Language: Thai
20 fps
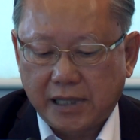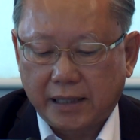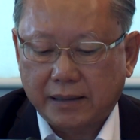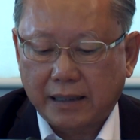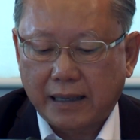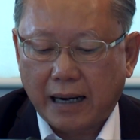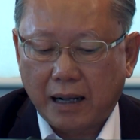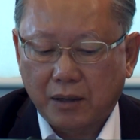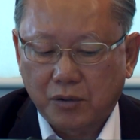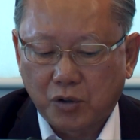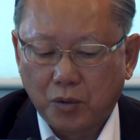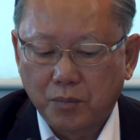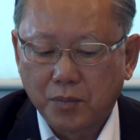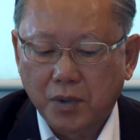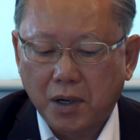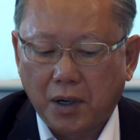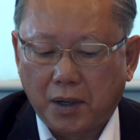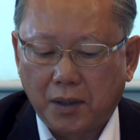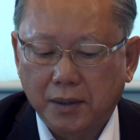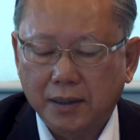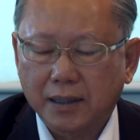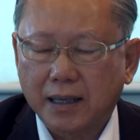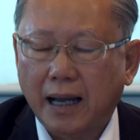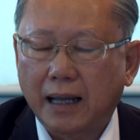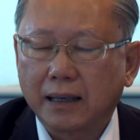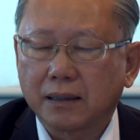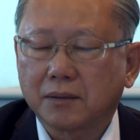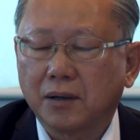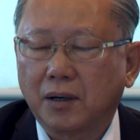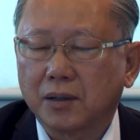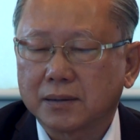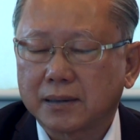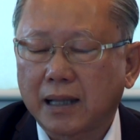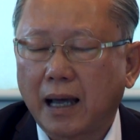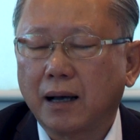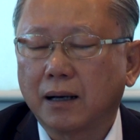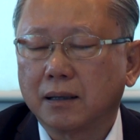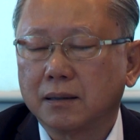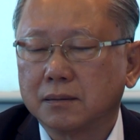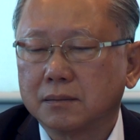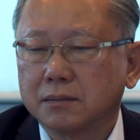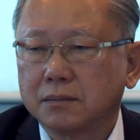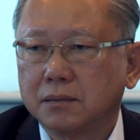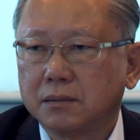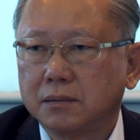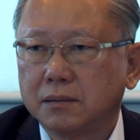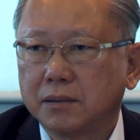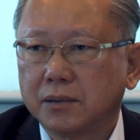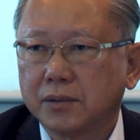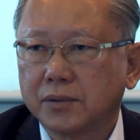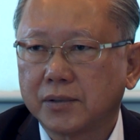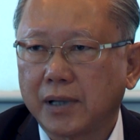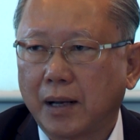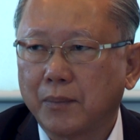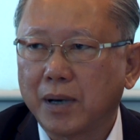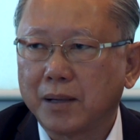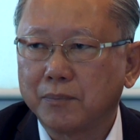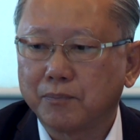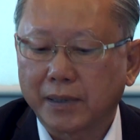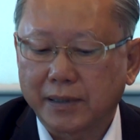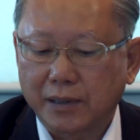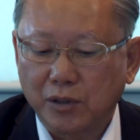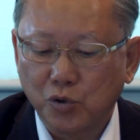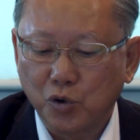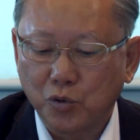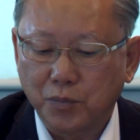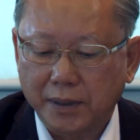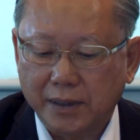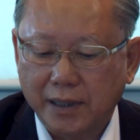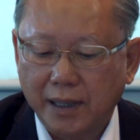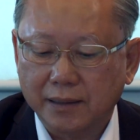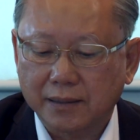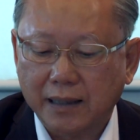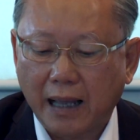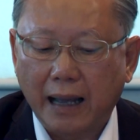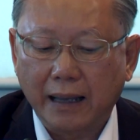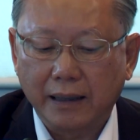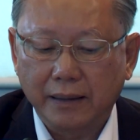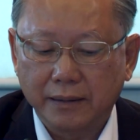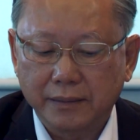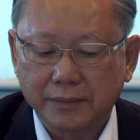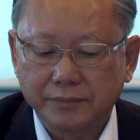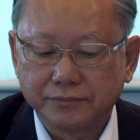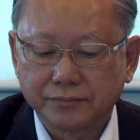เจตนารมณ์ของการก่อตั้งสถาบันปฏิรูปประเทศไทย